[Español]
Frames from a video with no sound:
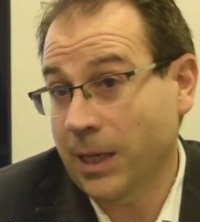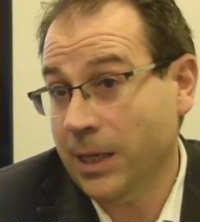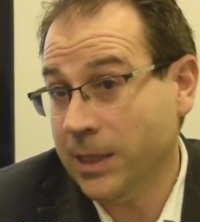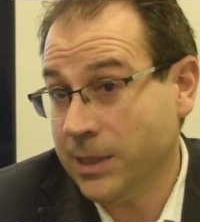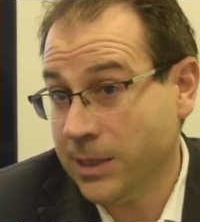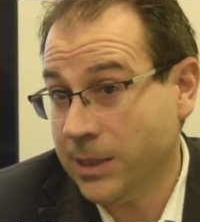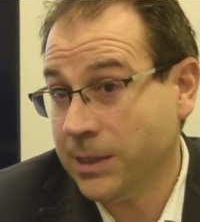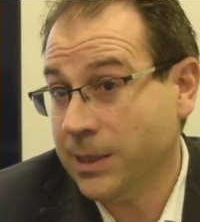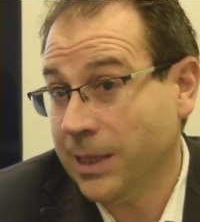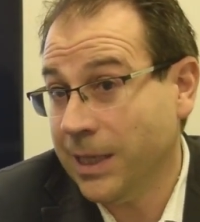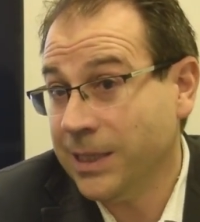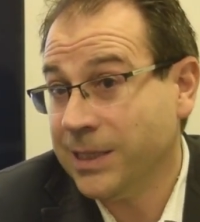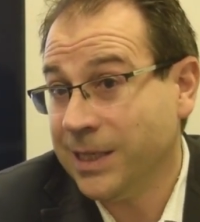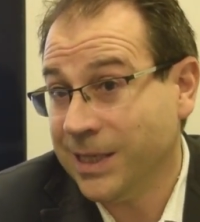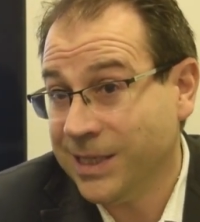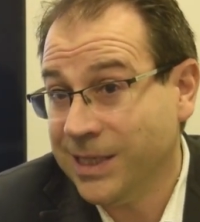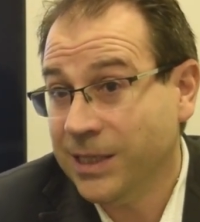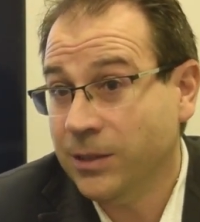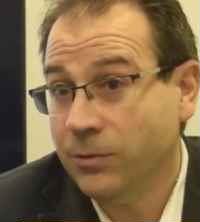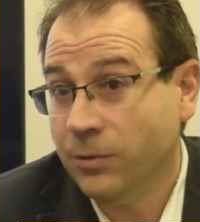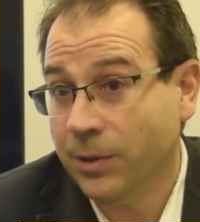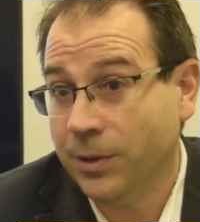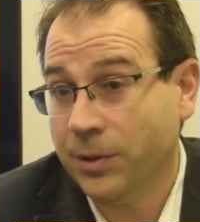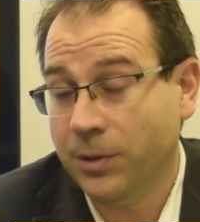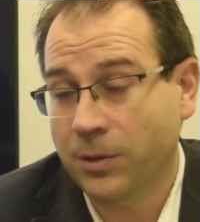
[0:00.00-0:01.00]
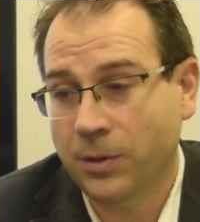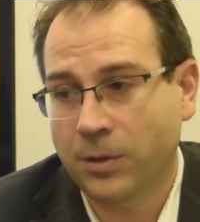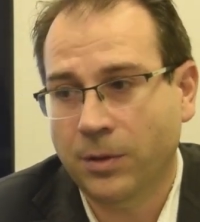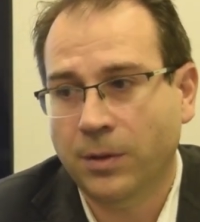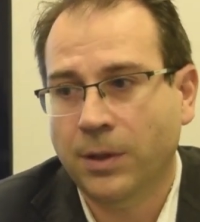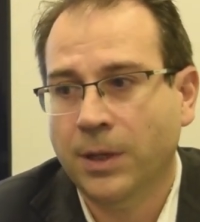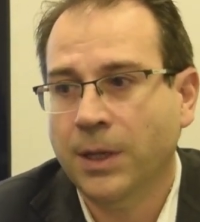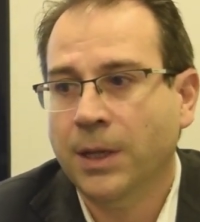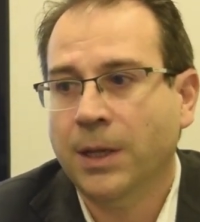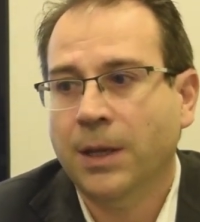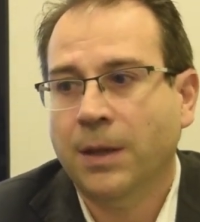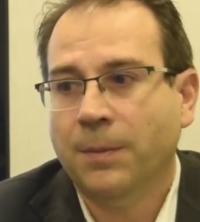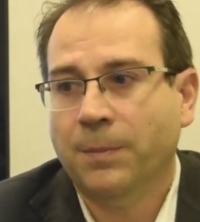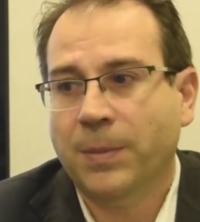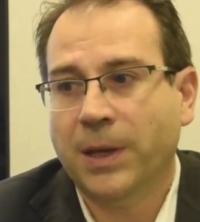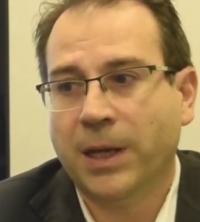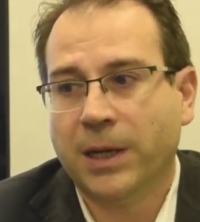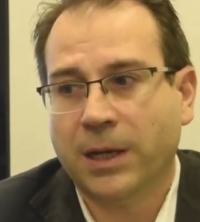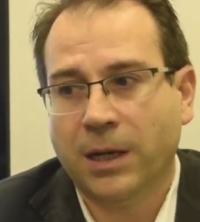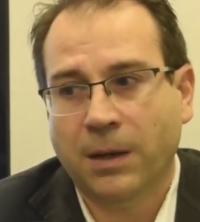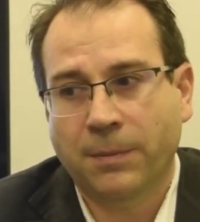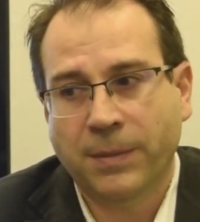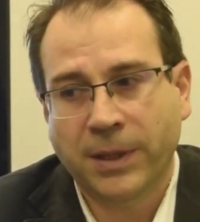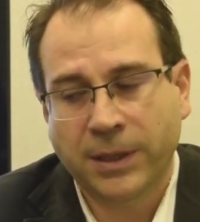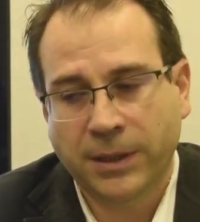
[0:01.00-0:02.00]
esa situación para
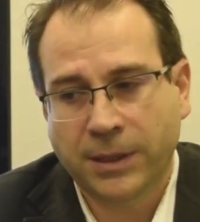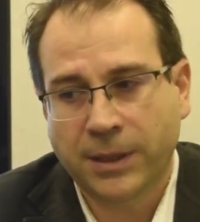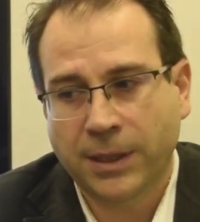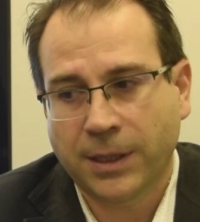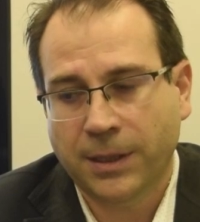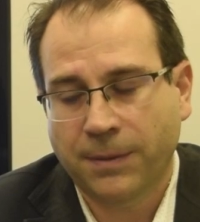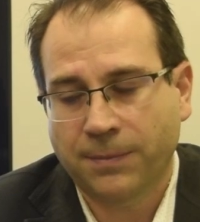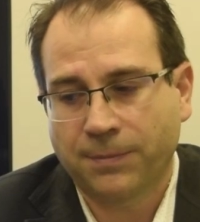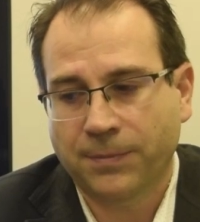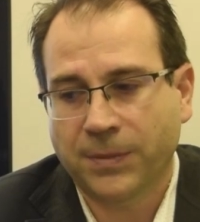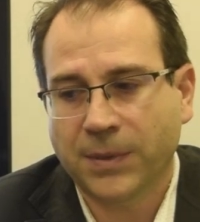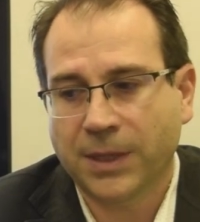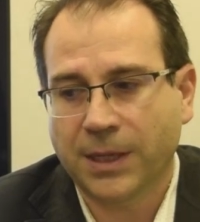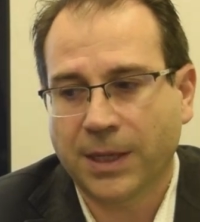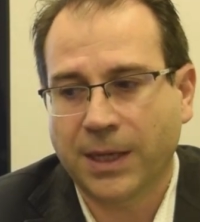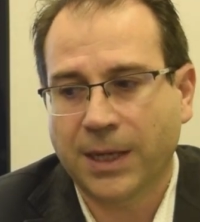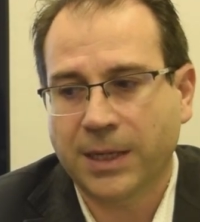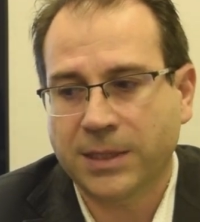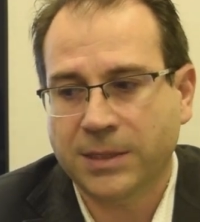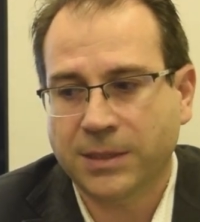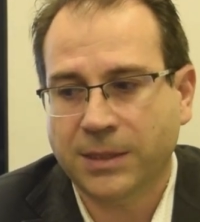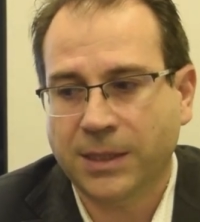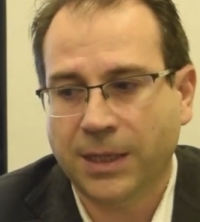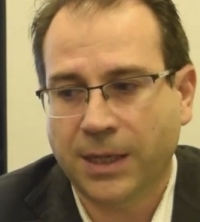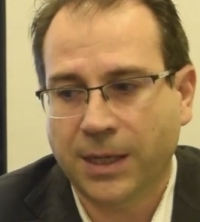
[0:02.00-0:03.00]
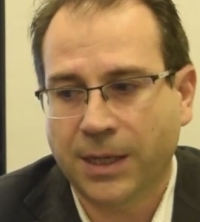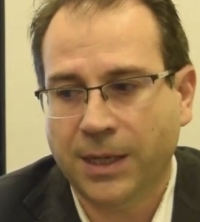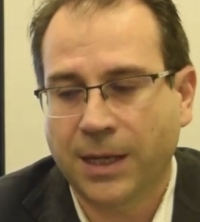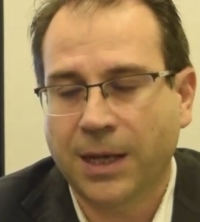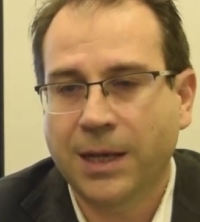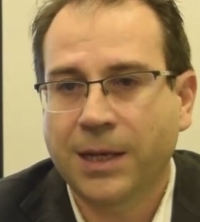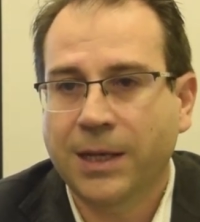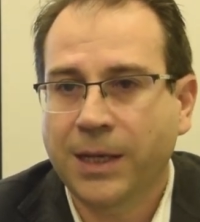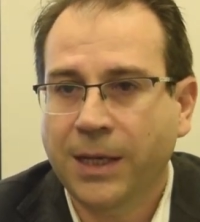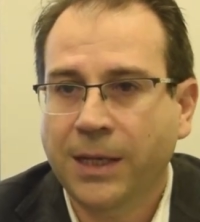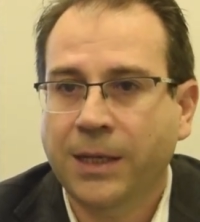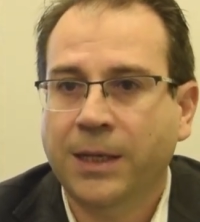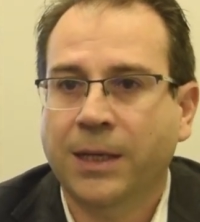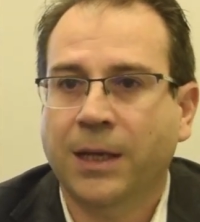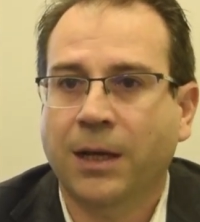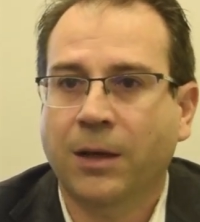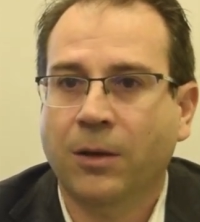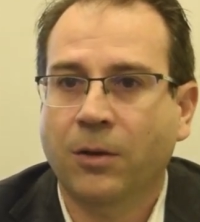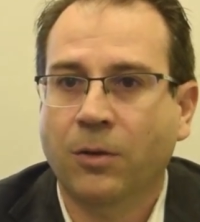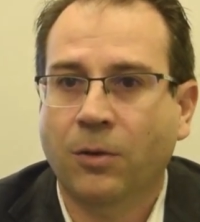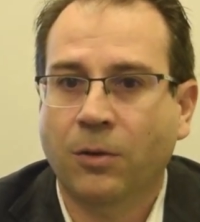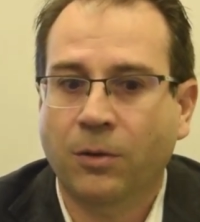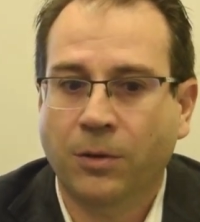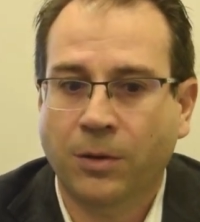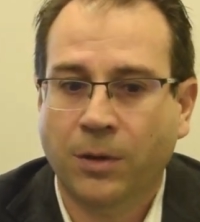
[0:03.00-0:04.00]
realmente estar en línea
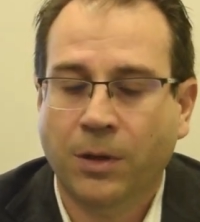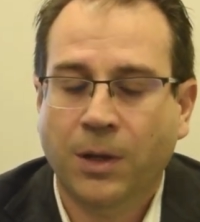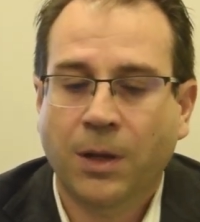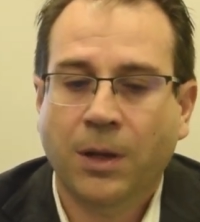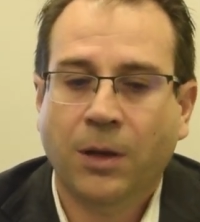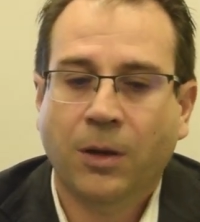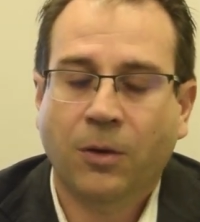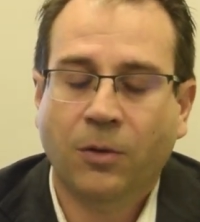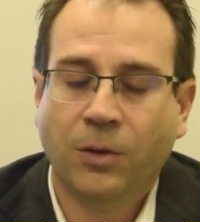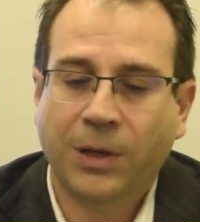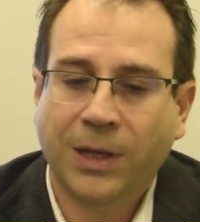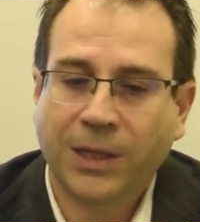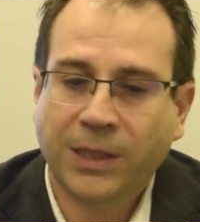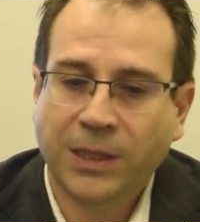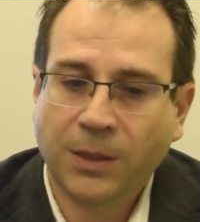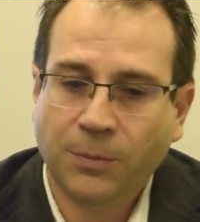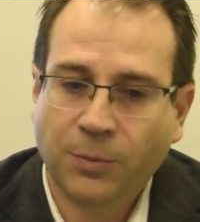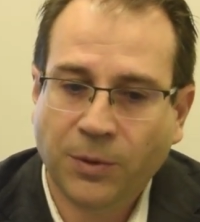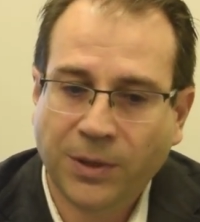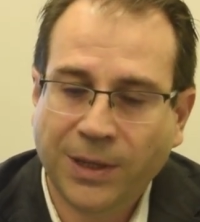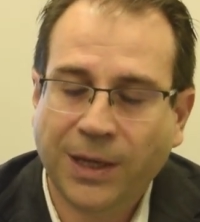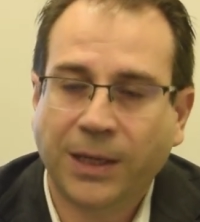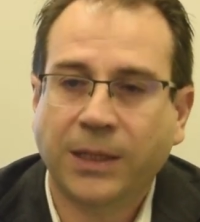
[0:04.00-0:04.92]
con el tipo de